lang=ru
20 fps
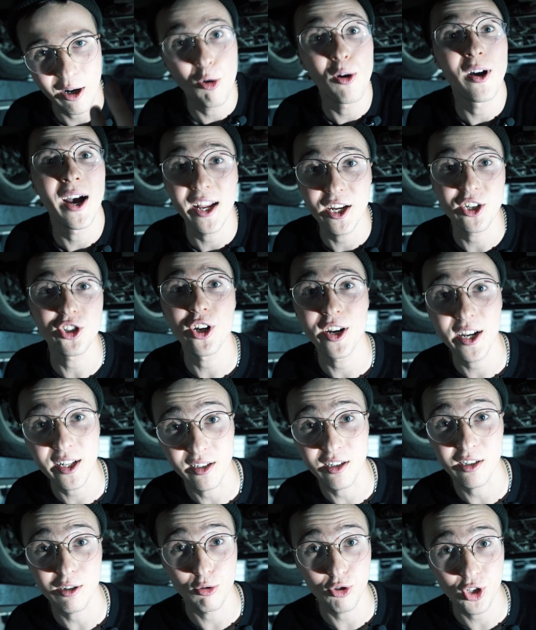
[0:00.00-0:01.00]
Такое, конечно,
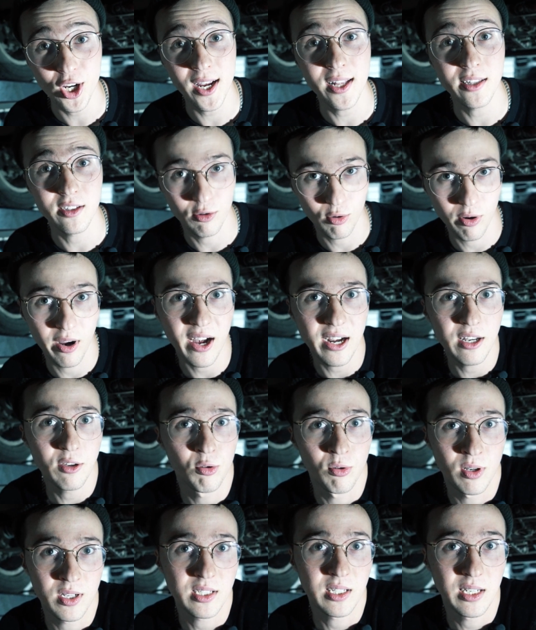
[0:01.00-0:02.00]
редко случается, но
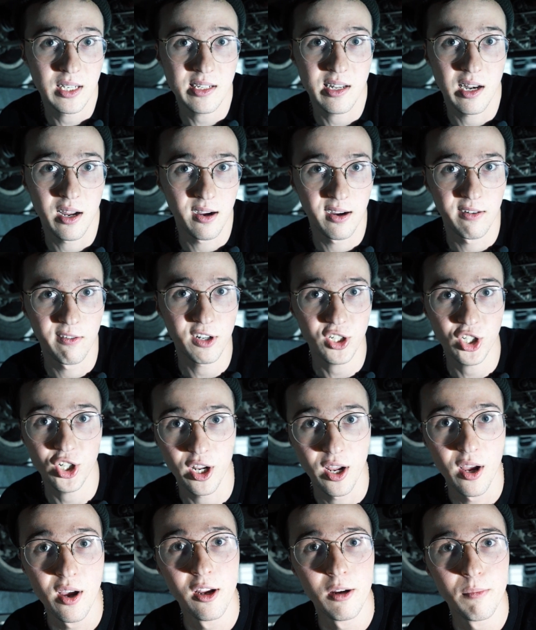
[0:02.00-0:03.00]
гарантия у нас есть для
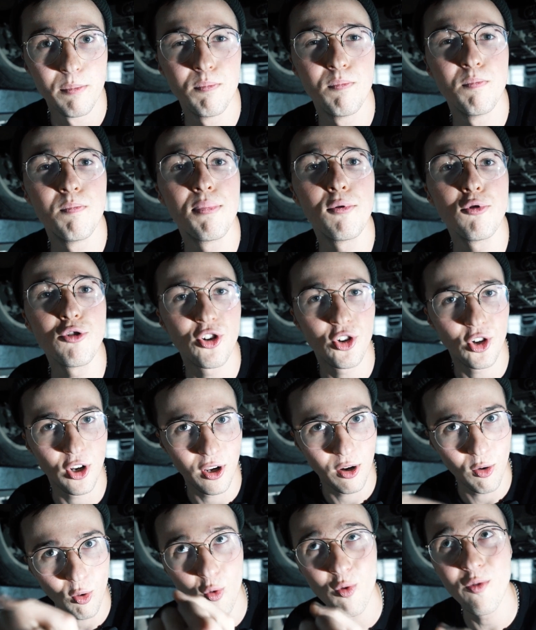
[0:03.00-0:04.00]
вашей
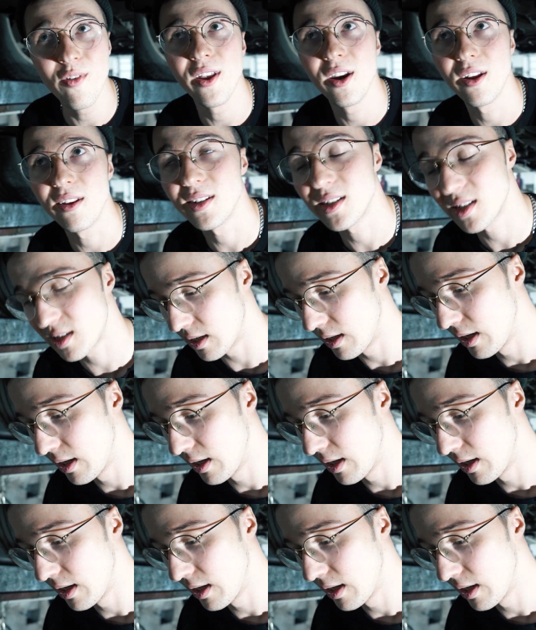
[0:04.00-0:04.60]
пущей уверенности.